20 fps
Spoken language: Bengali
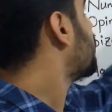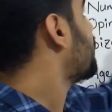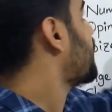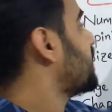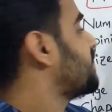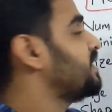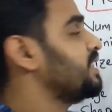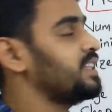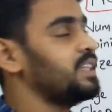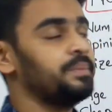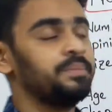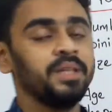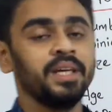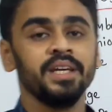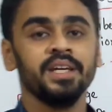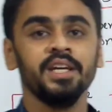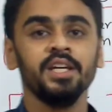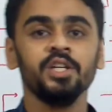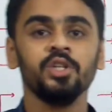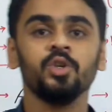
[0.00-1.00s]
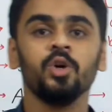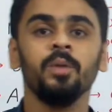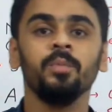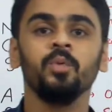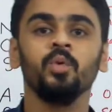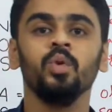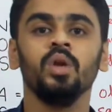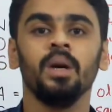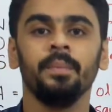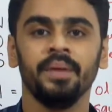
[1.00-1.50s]
অফ অ্যাজেক্টিভ থেকে
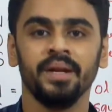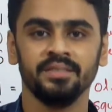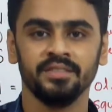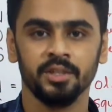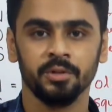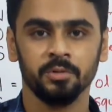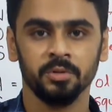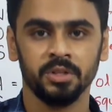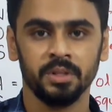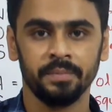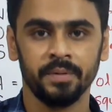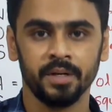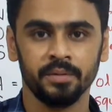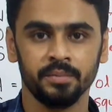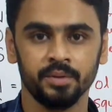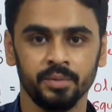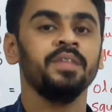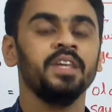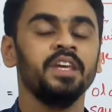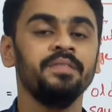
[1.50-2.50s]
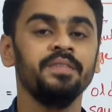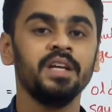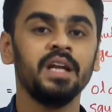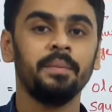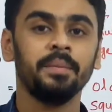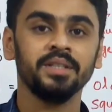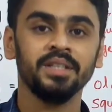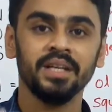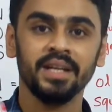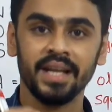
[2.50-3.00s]
সবগুলো আমরা অ্যান্সার করতে পারবো ইভেন
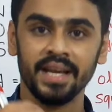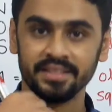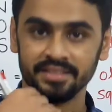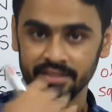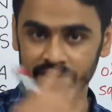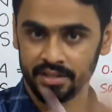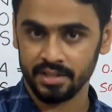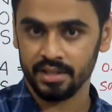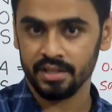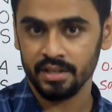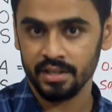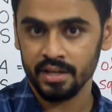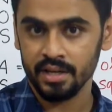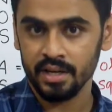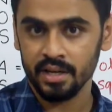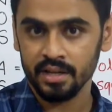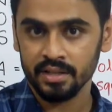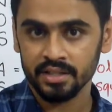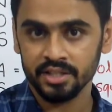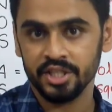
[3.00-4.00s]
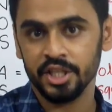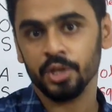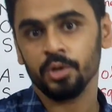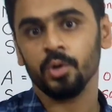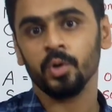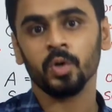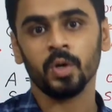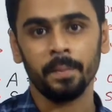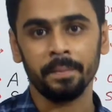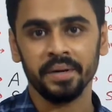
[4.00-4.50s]
আমাদের নেক্সট যে কোনো
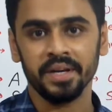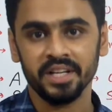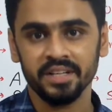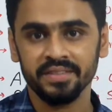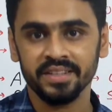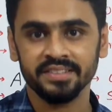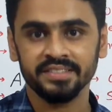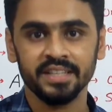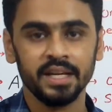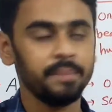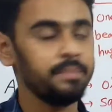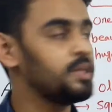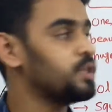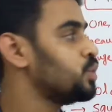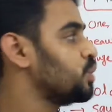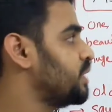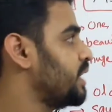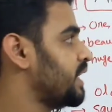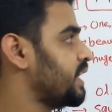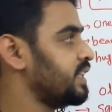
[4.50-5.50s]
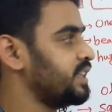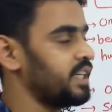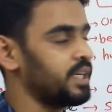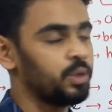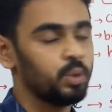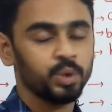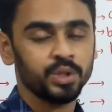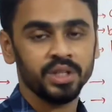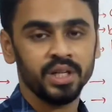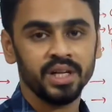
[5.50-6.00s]
কম্পিটিটিভ এক্সামে যদি এখান থেকে
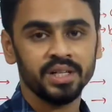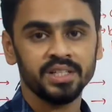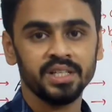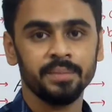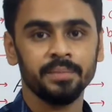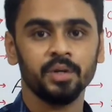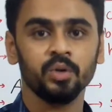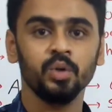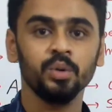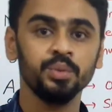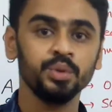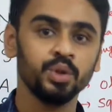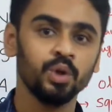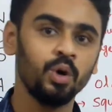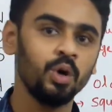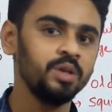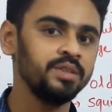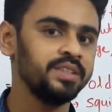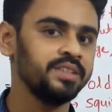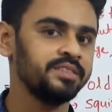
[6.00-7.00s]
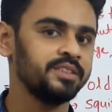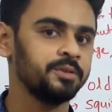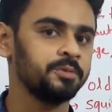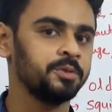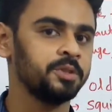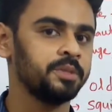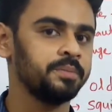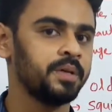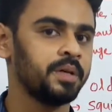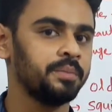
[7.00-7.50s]
কোশ্চেন আসে আমরা খুব সহজ অ্যান্সার
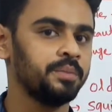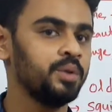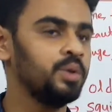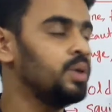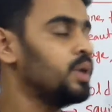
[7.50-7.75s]
করতে পারবো